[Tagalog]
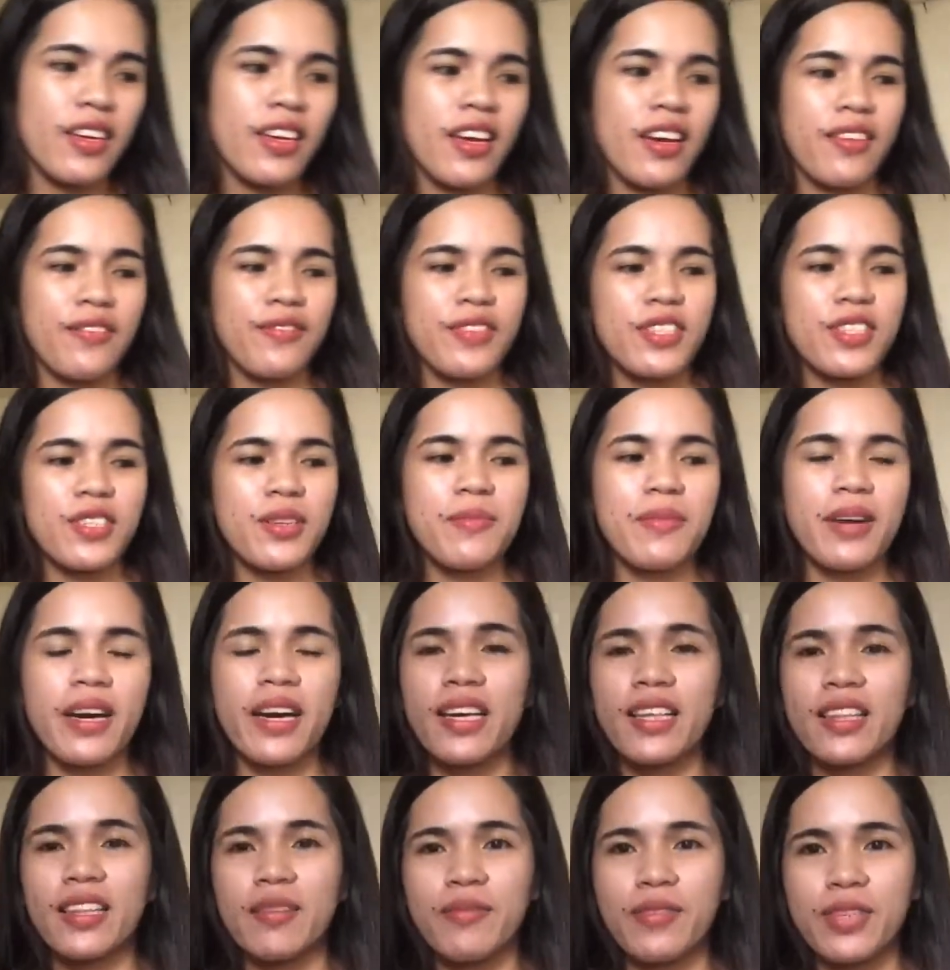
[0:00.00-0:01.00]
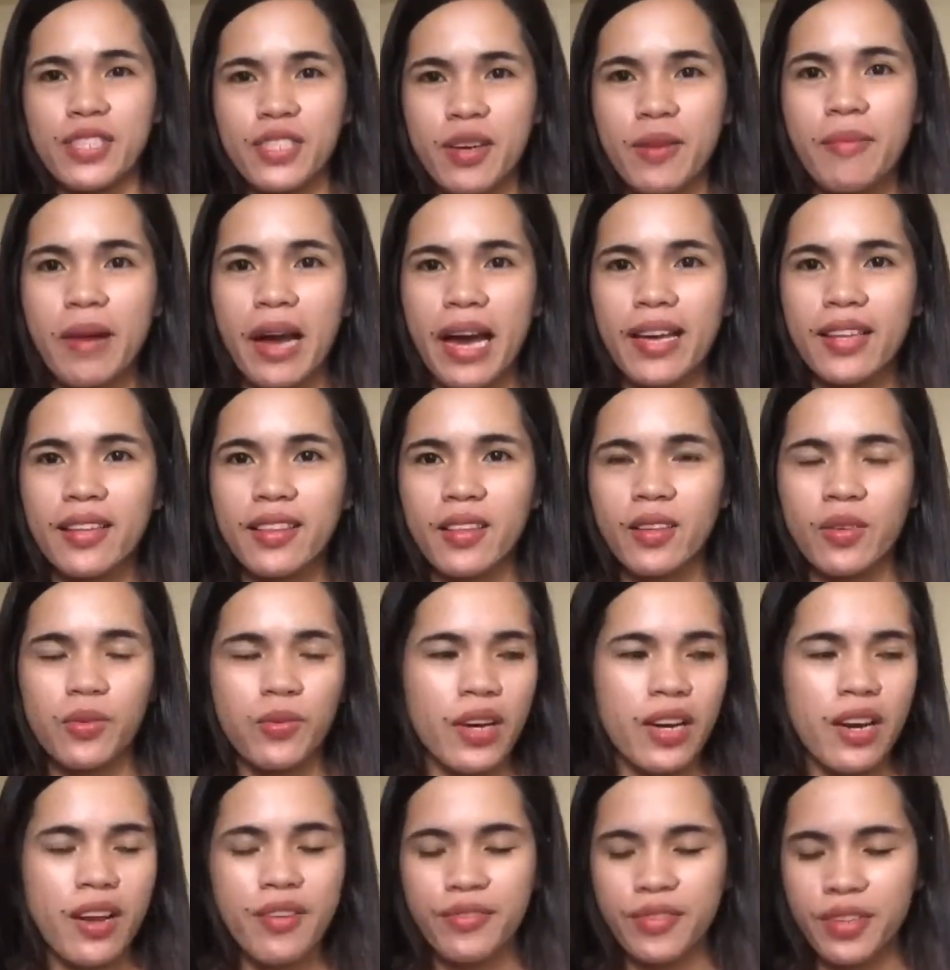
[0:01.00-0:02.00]
Yeah, Vegemite, Vegemite,
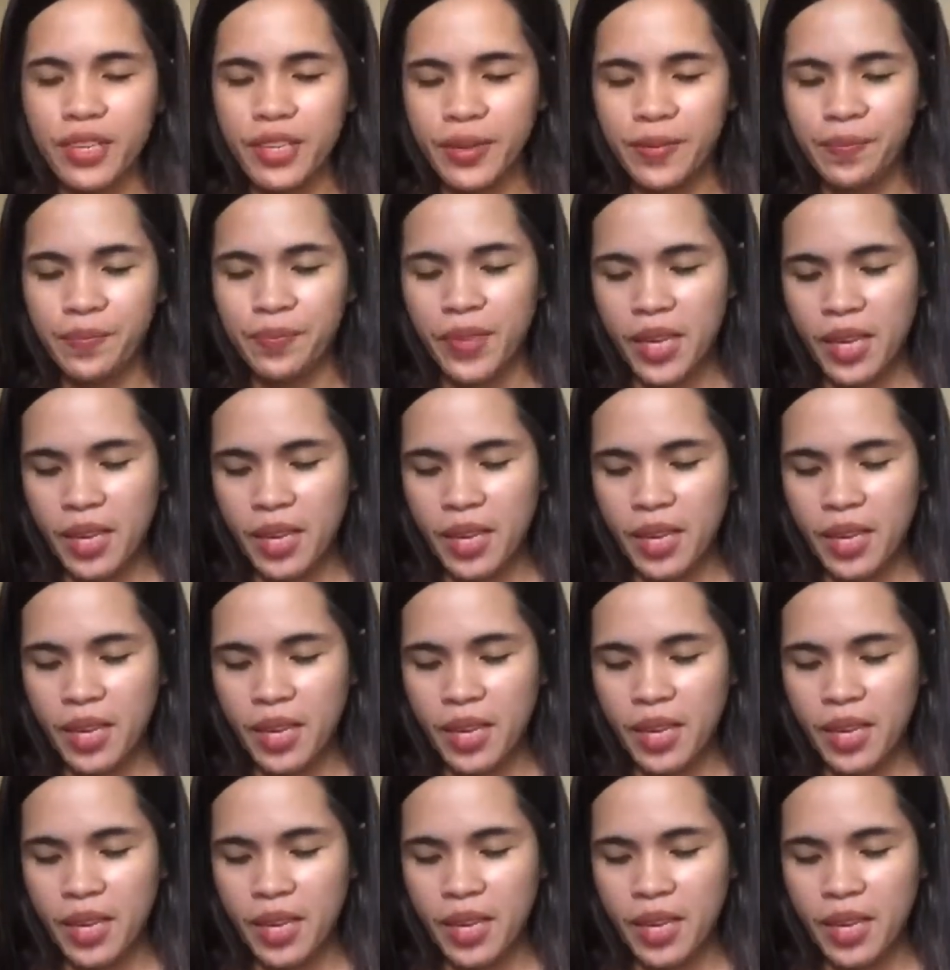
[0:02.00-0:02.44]
whatever.